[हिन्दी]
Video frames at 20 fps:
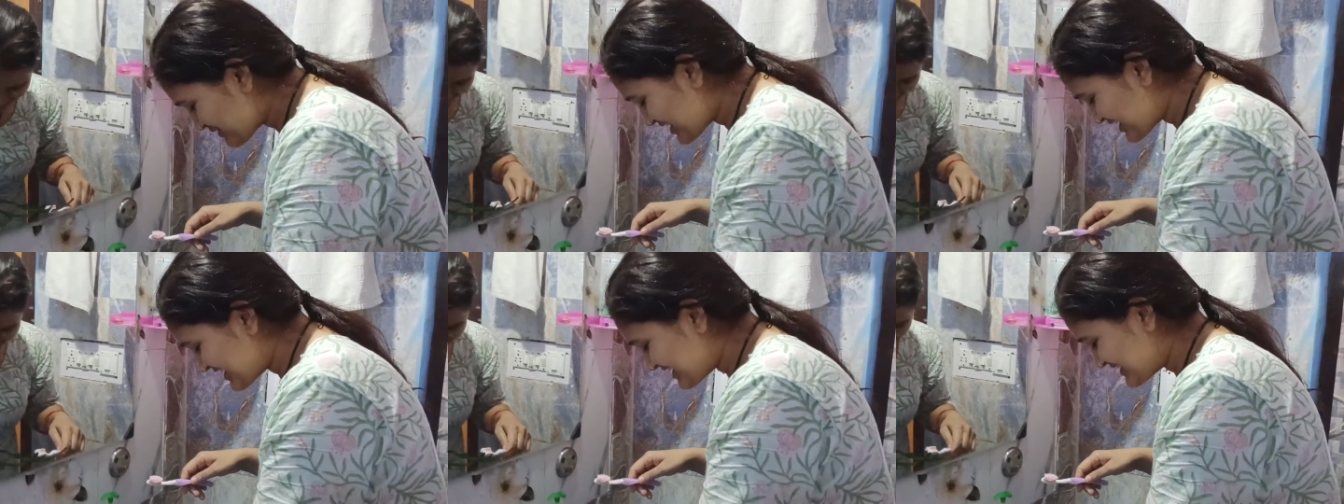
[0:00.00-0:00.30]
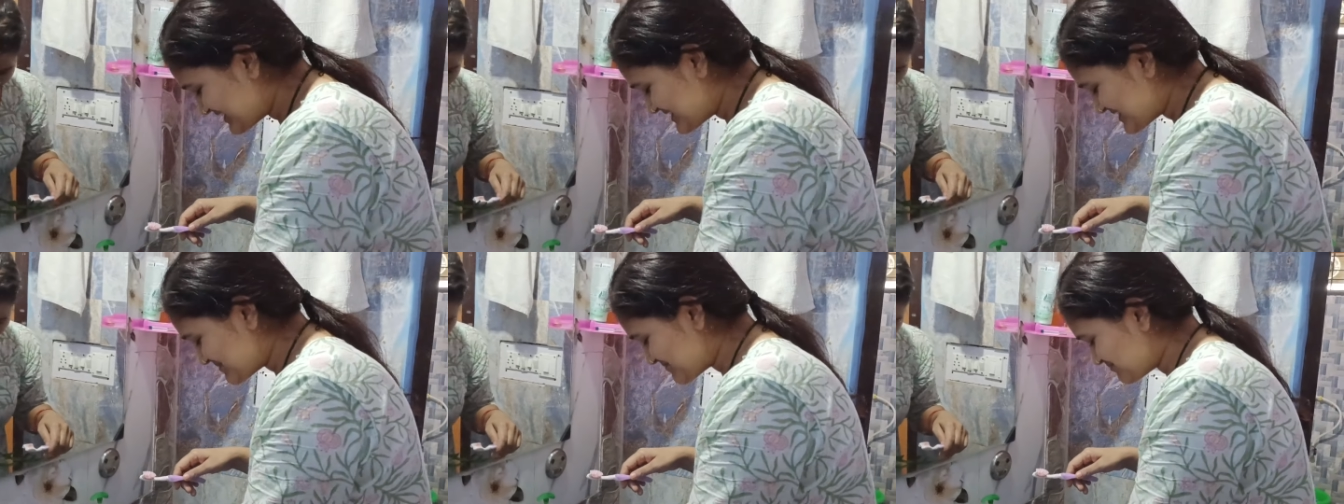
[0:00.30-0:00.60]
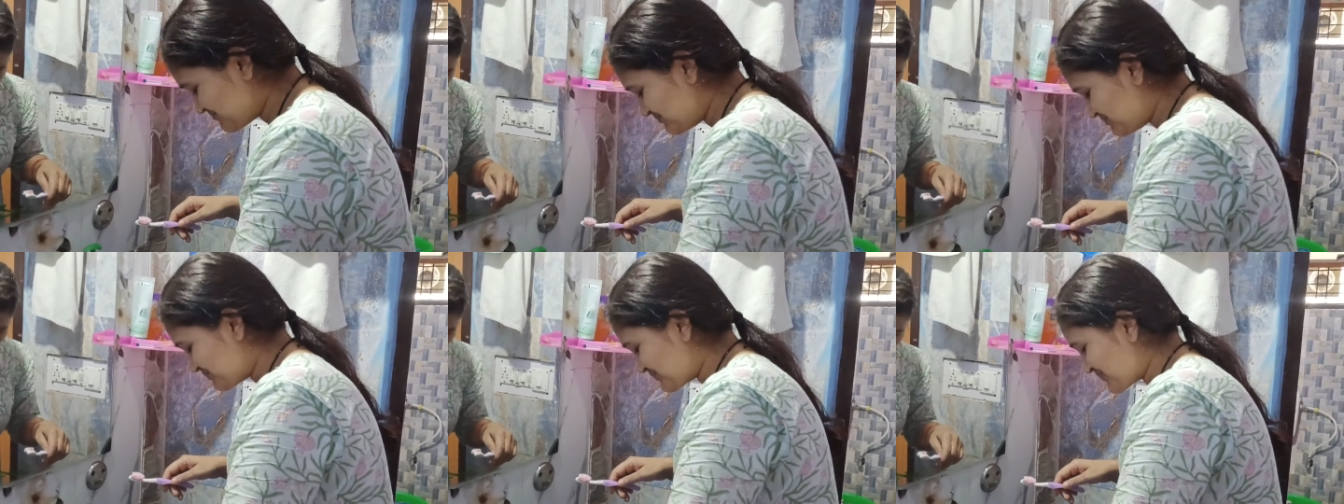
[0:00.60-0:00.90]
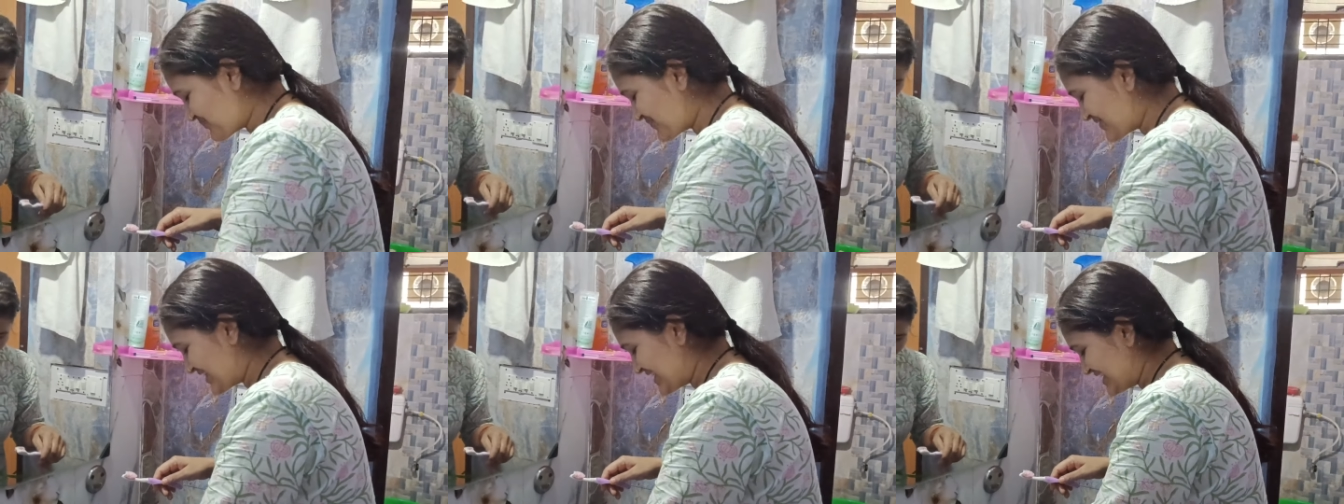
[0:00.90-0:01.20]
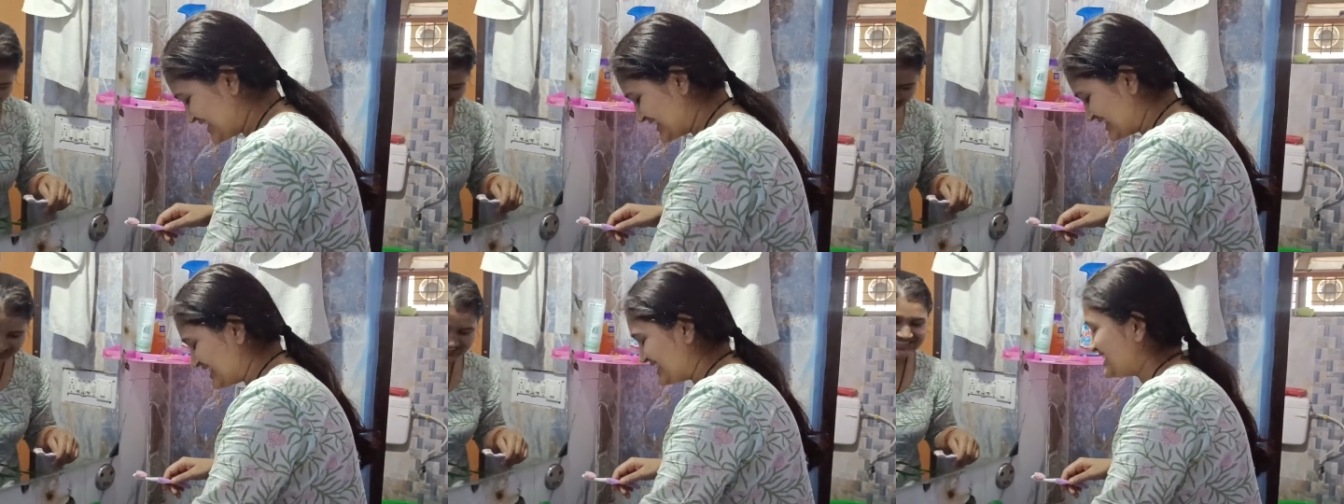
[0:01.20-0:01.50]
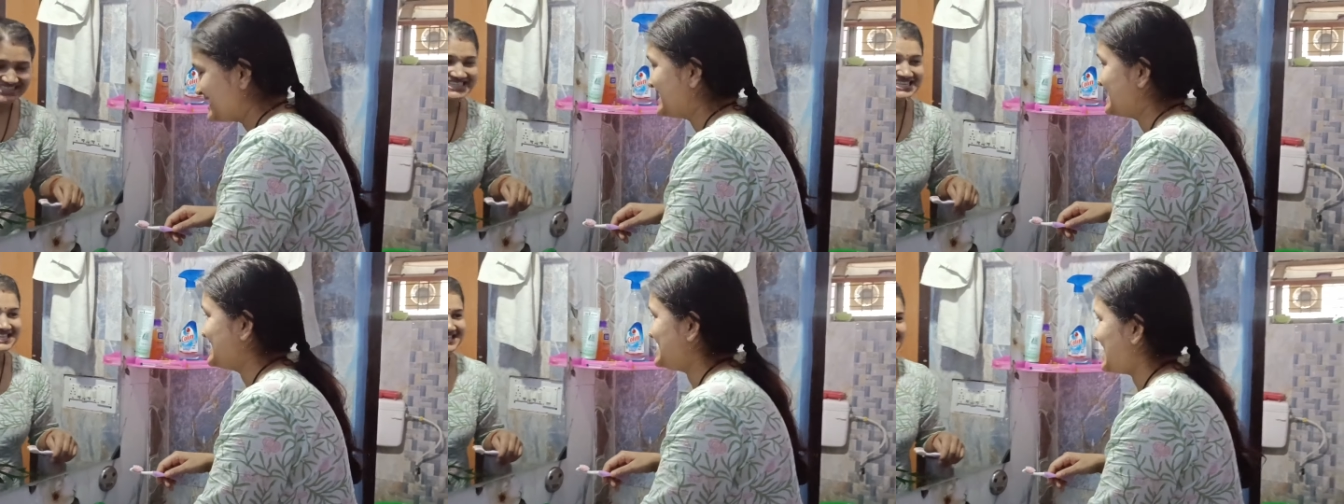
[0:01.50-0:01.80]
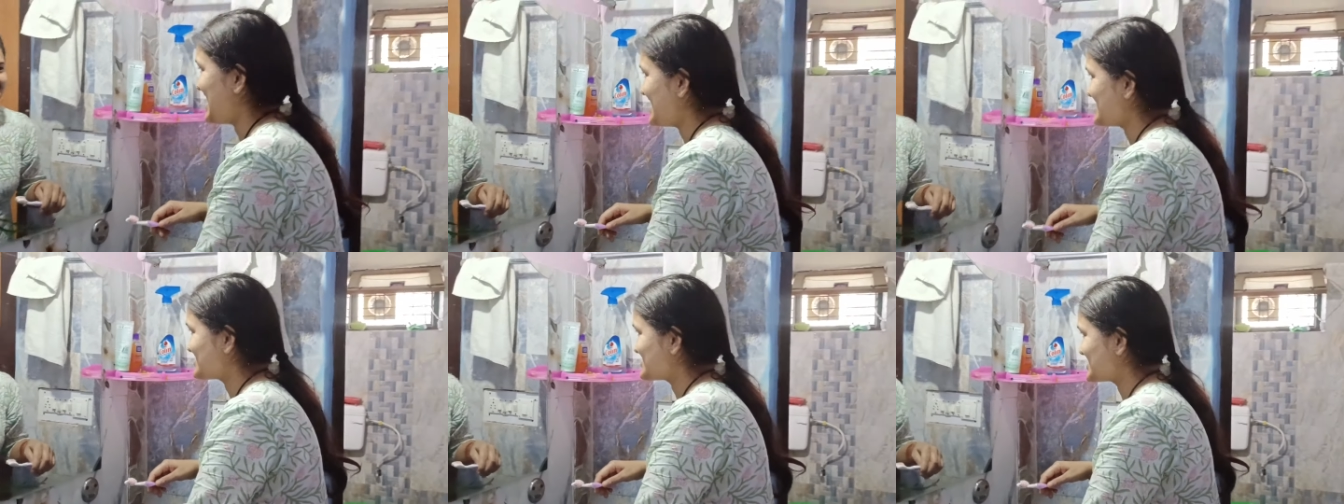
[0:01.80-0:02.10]
आप है
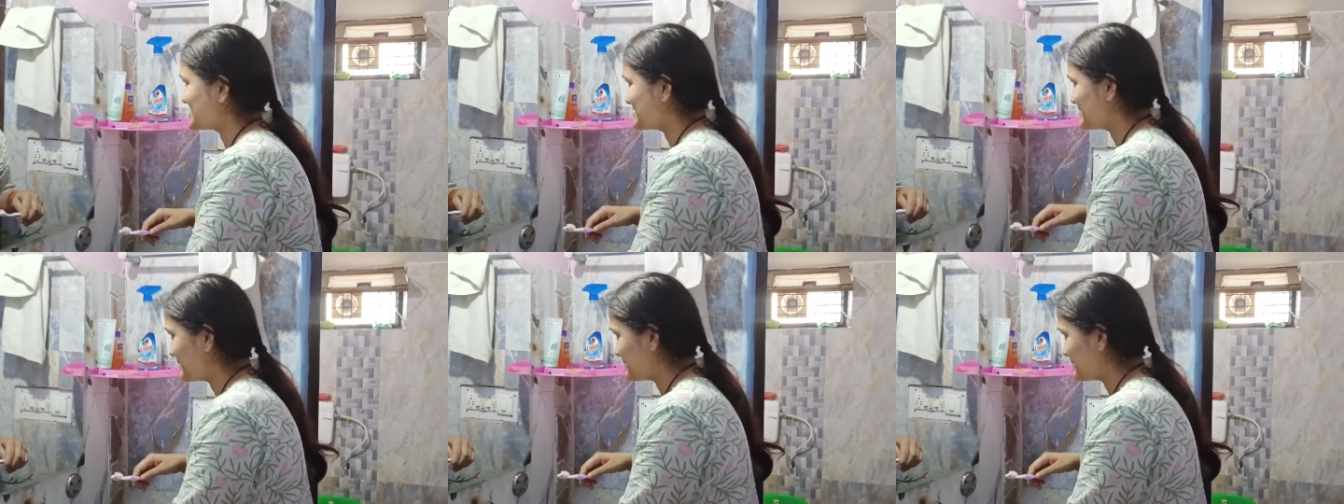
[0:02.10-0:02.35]
yes.